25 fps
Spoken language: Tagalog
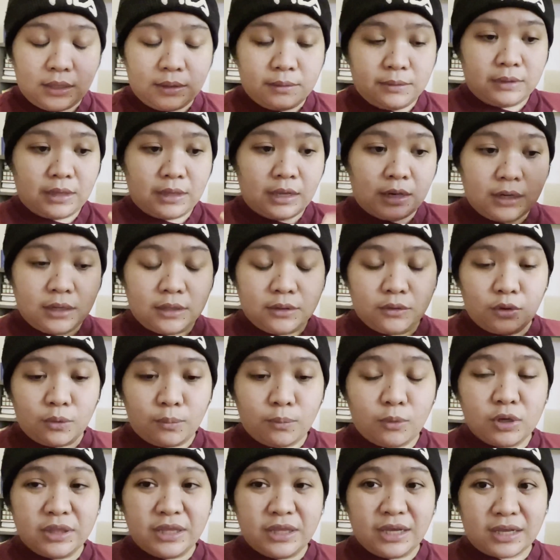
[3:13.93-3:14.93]
dal
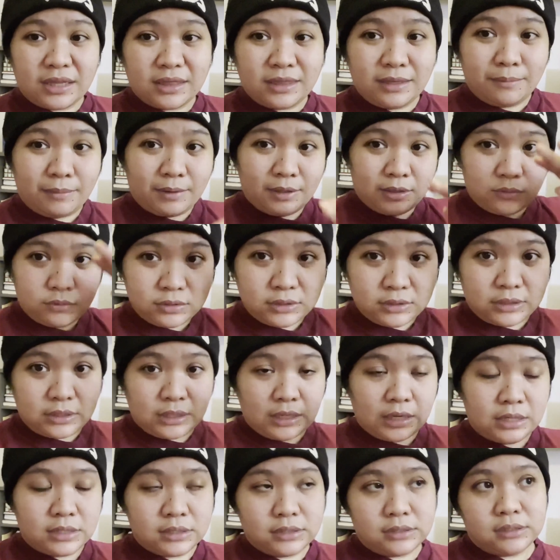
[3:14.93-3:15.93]
double deck, di ba, doon sa
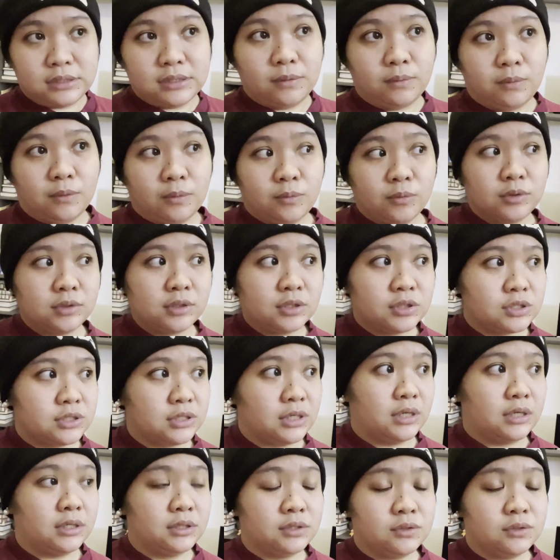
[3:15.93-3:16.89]
taas. Pumunta siya.